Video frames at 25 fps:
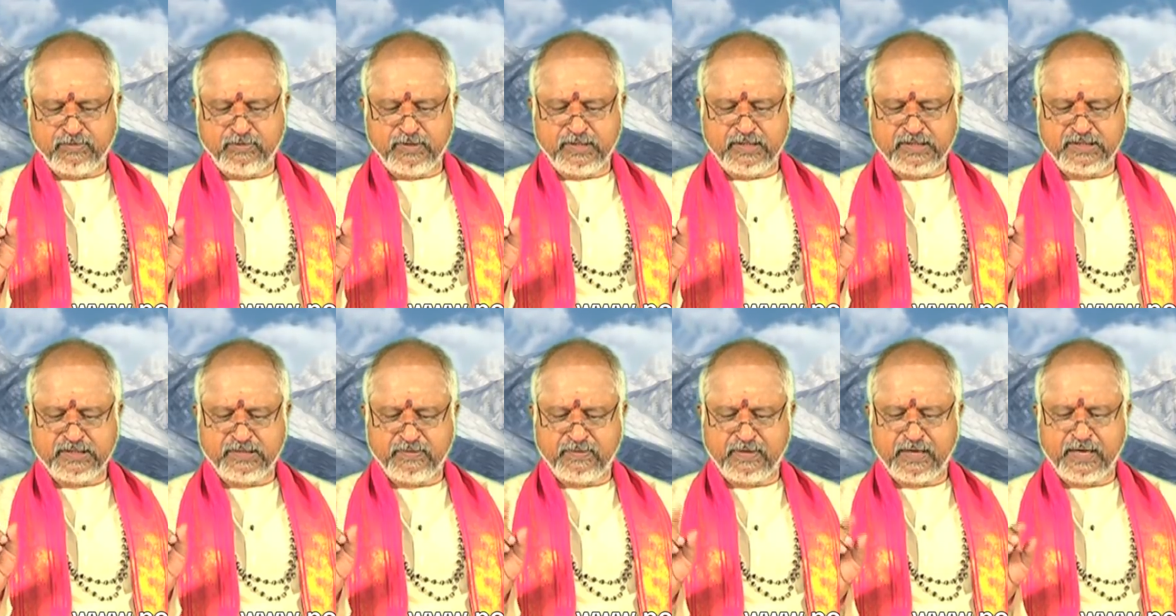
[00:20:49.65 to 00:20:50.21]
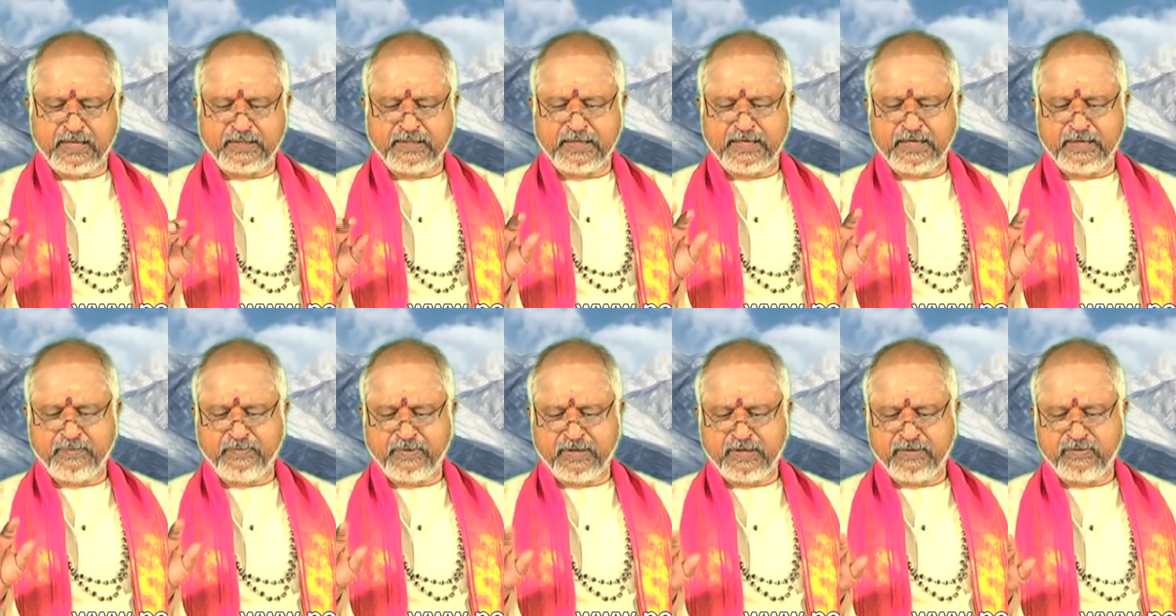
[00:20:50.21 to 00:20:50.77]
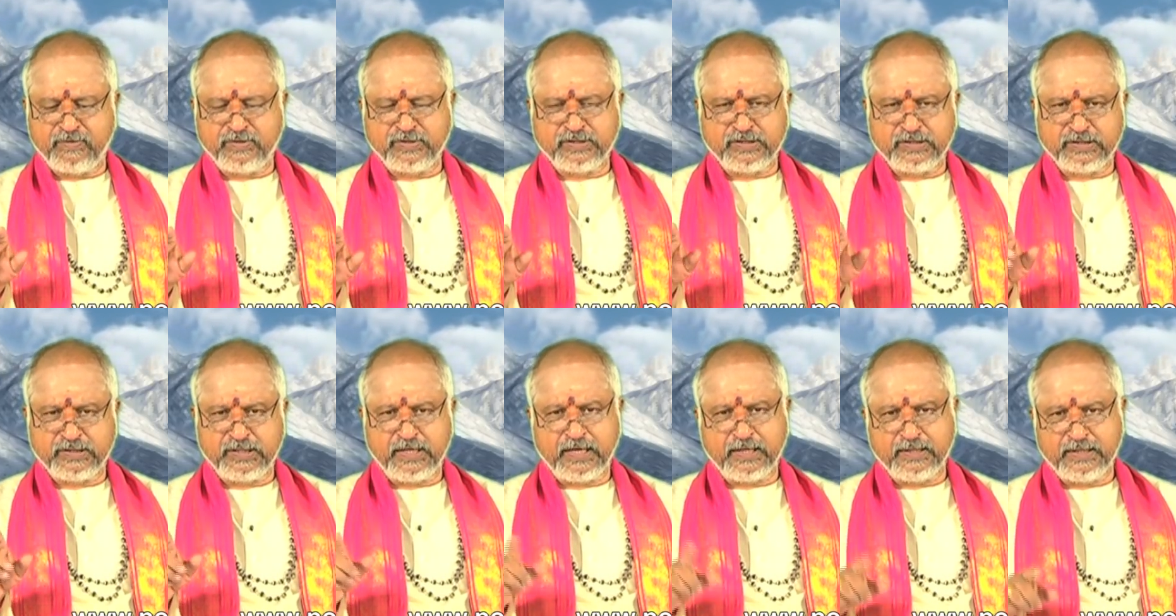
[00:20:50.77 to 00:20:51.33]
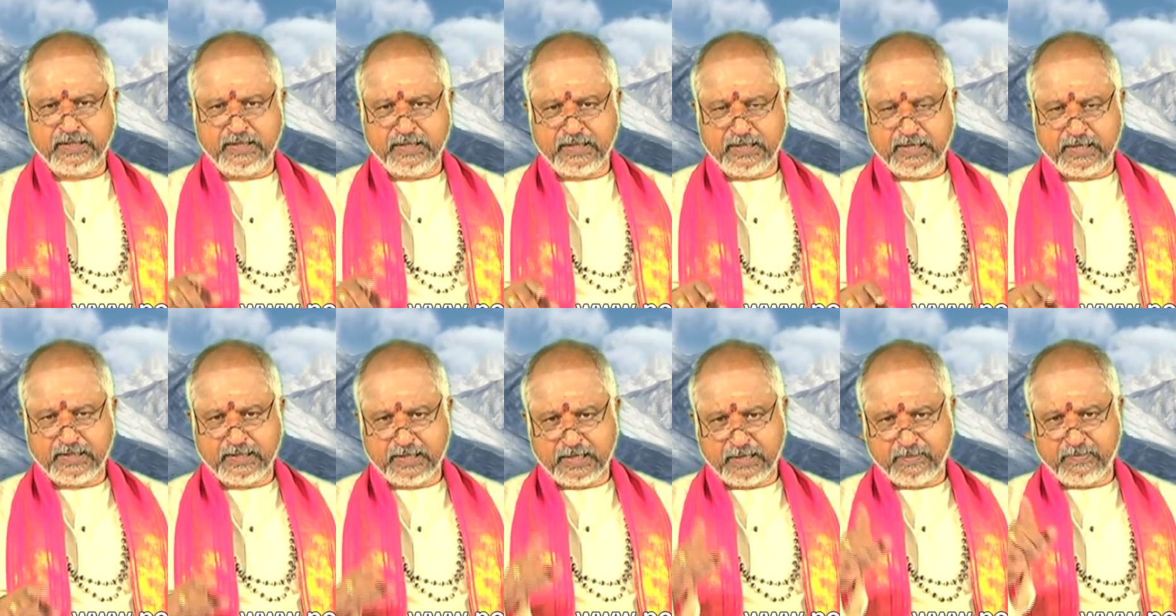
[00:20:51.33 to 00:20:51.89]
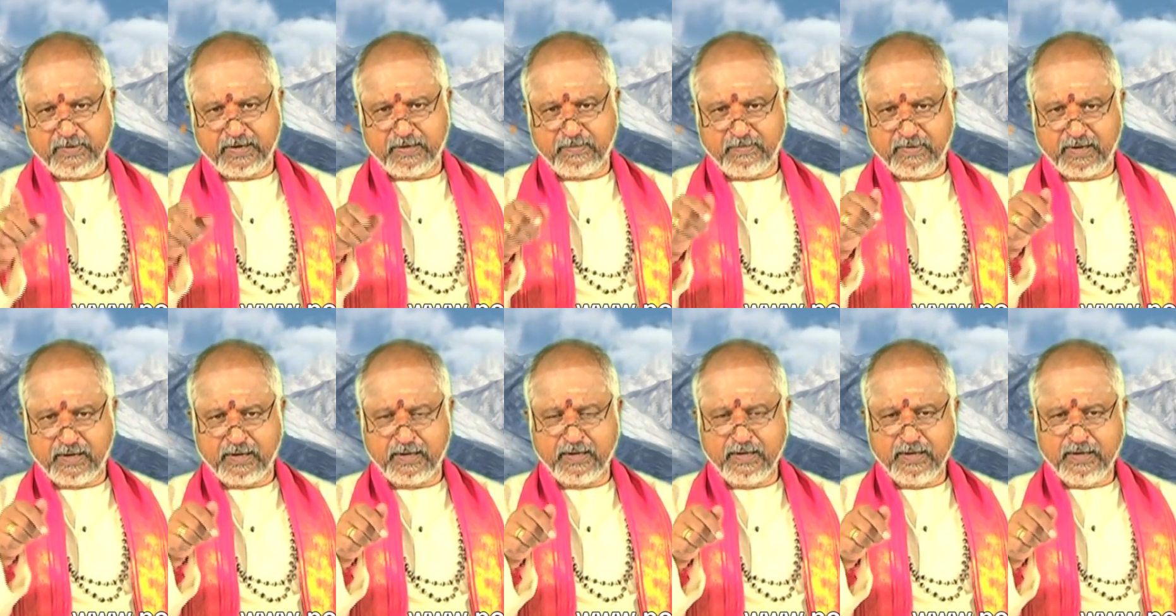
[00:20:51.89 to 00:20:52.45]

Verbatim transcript: దీనికి శివరాత్రి అనే పేరు వచ్చింది దీనికి అదే బ్రహ్మ